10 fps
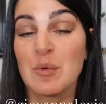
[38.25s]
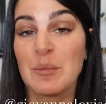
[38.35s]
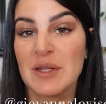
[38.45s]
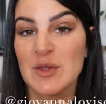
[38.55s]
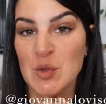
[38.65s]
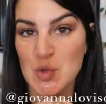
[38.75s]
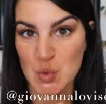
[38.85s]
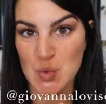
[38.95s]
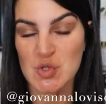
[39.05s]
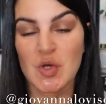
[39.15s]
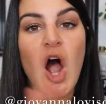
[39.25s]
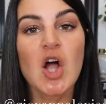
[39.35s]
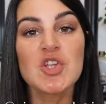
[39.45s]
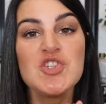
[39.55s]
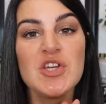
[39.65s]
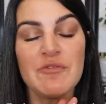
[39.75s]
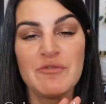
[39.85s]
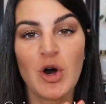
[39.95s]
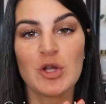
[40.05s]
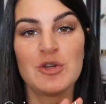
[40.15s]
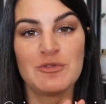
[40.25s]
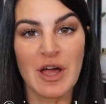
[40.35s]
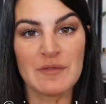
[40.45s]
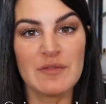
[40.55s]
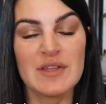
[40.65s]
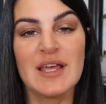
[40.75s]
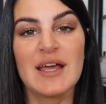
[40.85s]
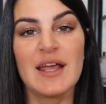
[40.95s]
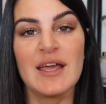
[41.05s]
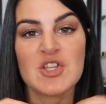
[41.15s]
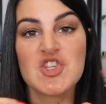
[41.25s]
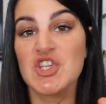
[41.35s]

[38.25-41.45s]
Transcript: il momento giusto oggi voglio farvi vedere